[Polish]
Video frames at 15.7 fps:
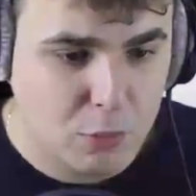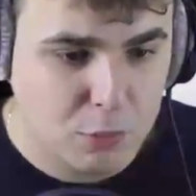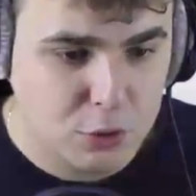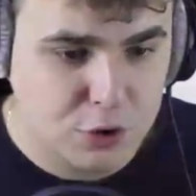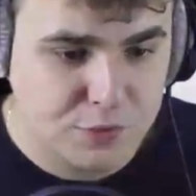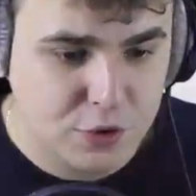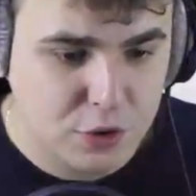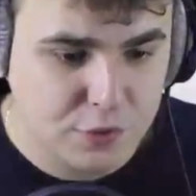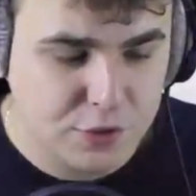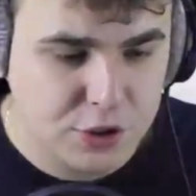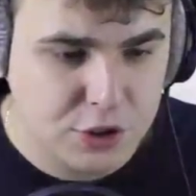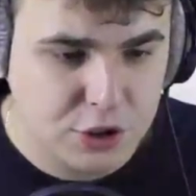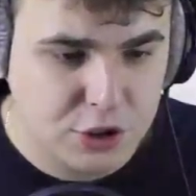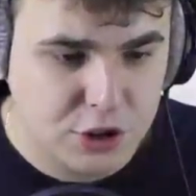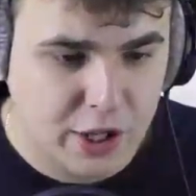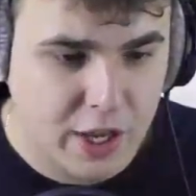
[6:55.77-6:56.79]
domu Czy wy to
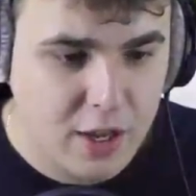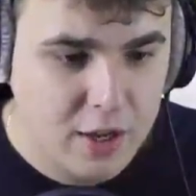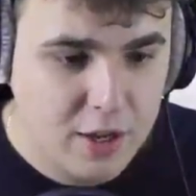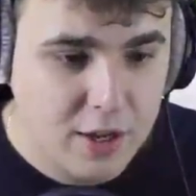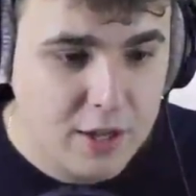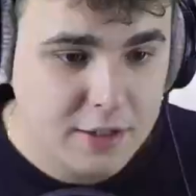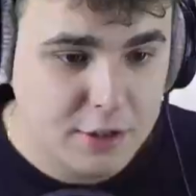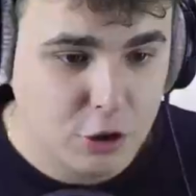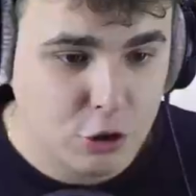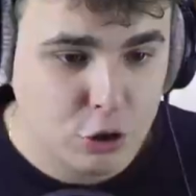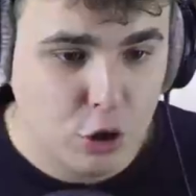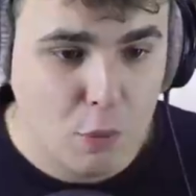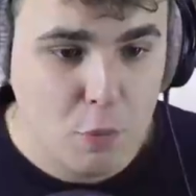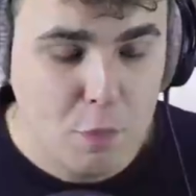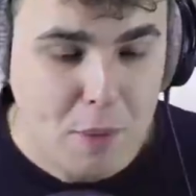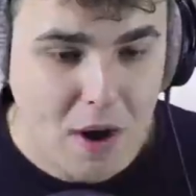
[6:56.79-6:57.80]
widzicie? Tego
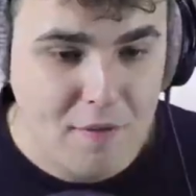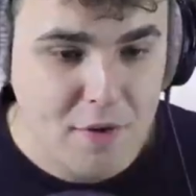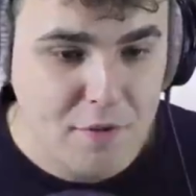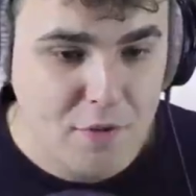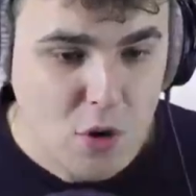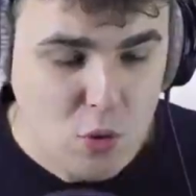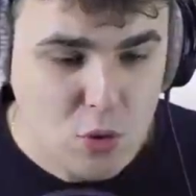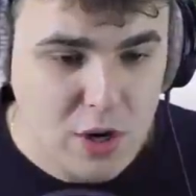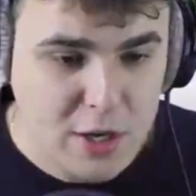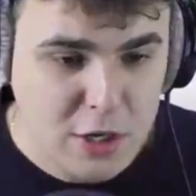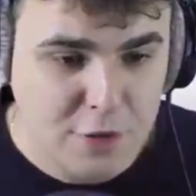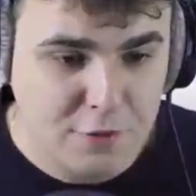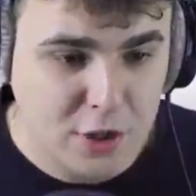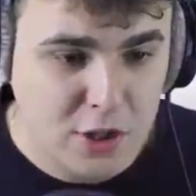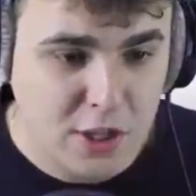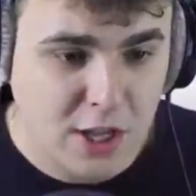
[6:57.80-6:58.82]
domu prawie w ogóle
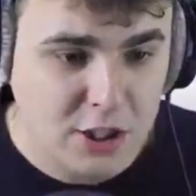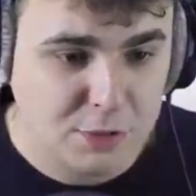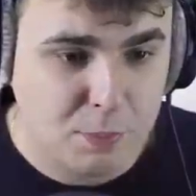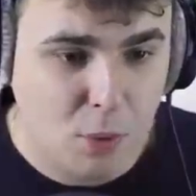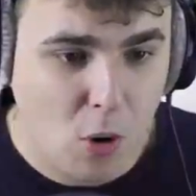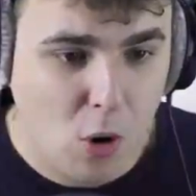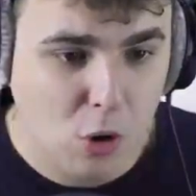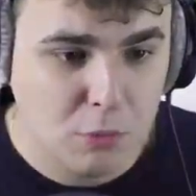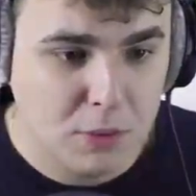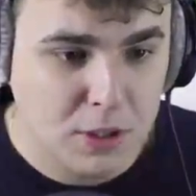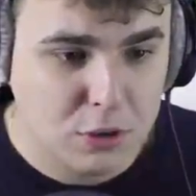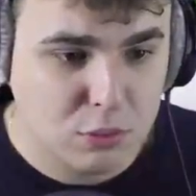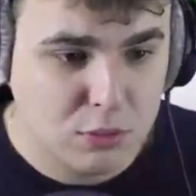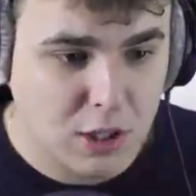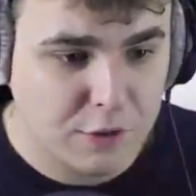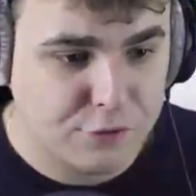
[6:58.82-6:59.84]
nie widać Bo on ma
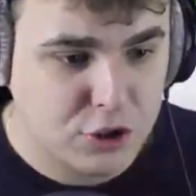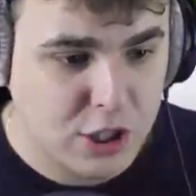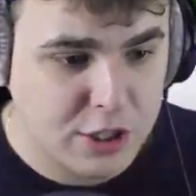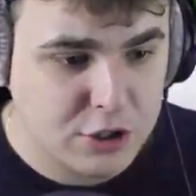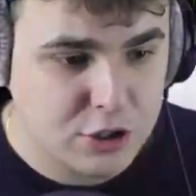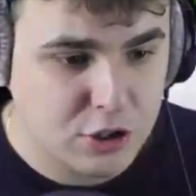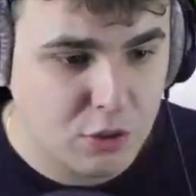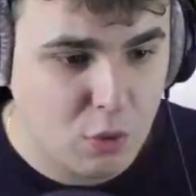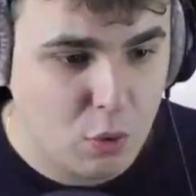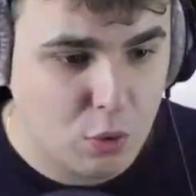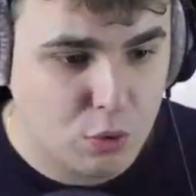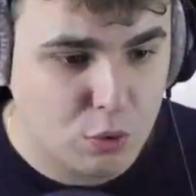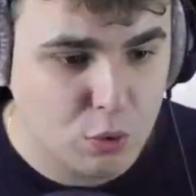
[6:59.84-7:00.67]
tutaj wszędzie, o